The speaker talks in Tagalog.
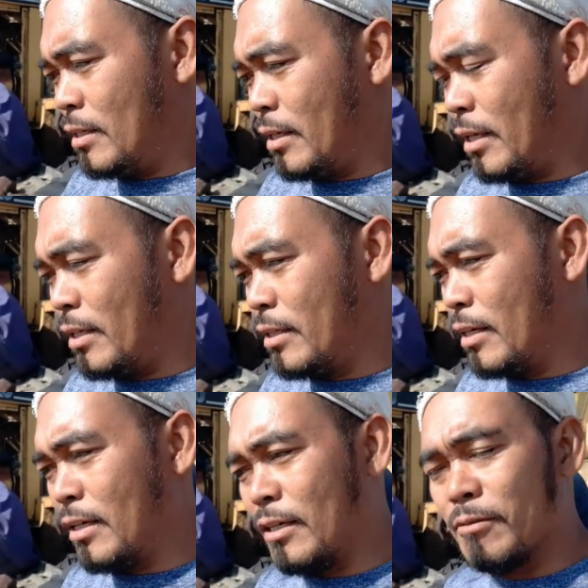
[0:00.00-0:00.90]
And
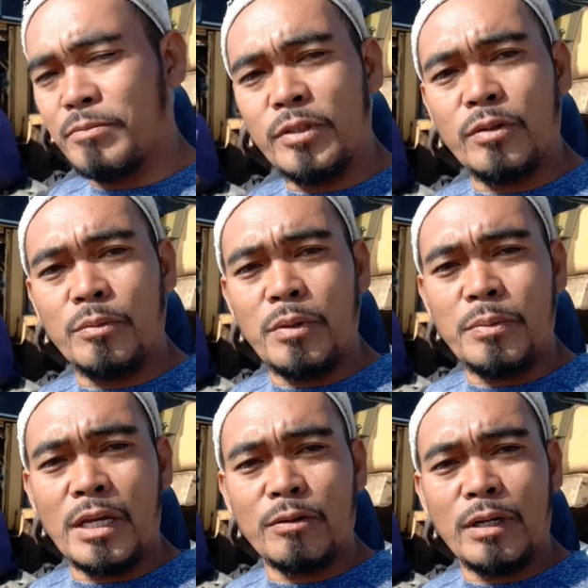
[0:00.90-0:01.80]
uh, yun,
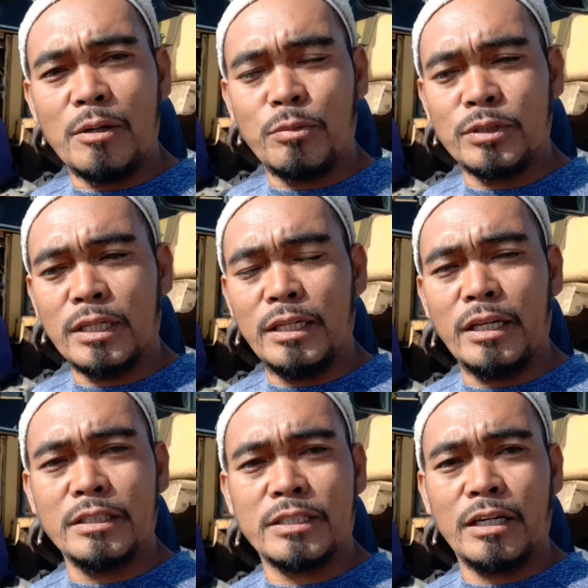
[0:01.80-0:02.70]
ibibigay ko na lang po sa kanila
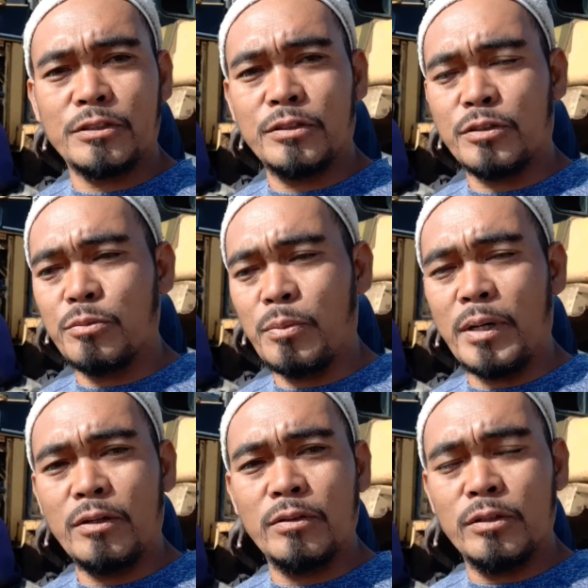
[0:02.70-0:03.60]
yung instruction kung
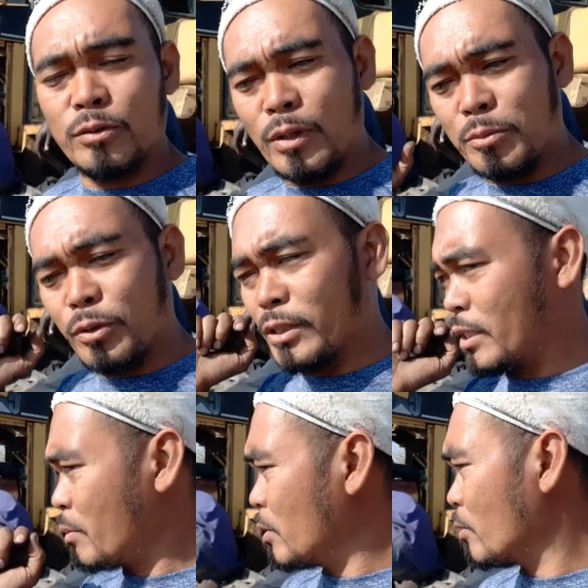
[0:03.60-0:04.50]
paano. Tulad po na
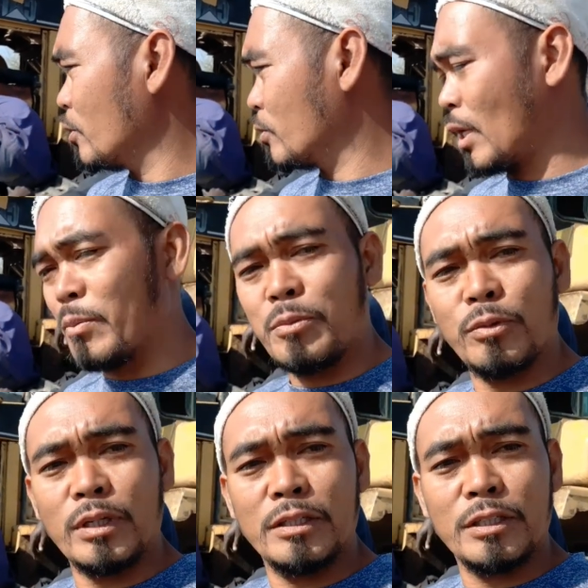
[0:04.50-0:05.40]
sinabi ko, yung timing
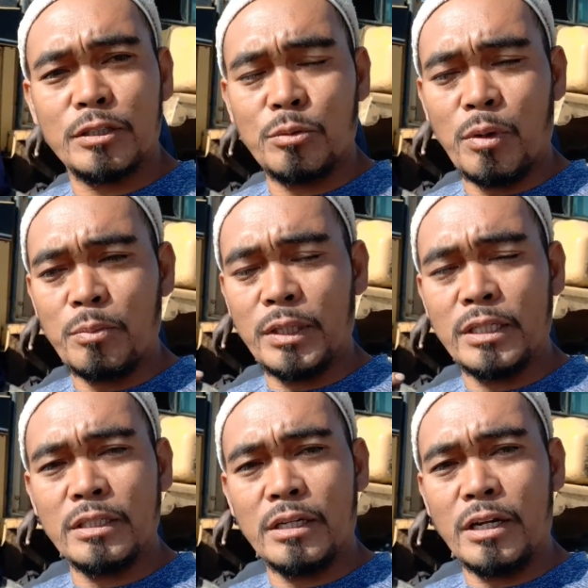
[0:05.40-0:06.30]
po ng injection pump ng
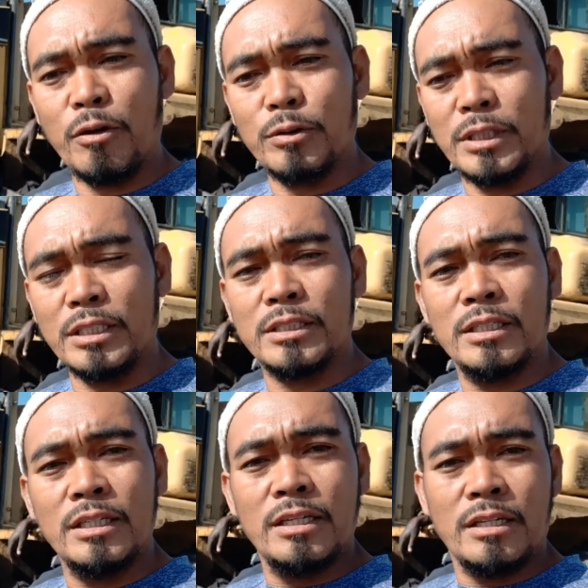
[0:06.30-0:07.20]
3306.
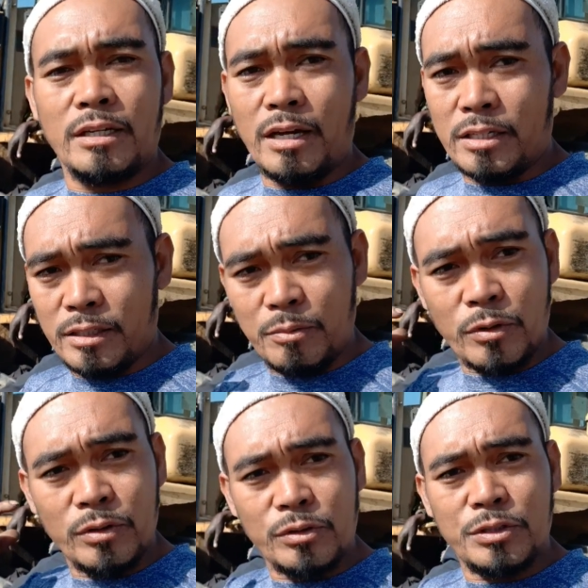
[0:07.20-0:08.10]
Guys, I'm
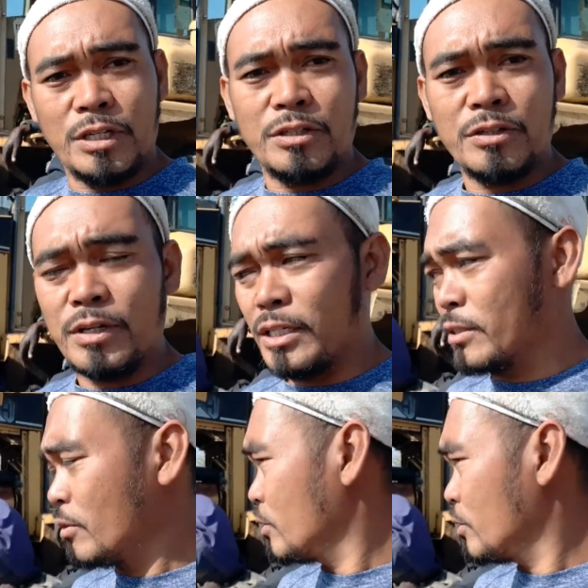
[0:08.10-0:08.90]
going to share you guys. No?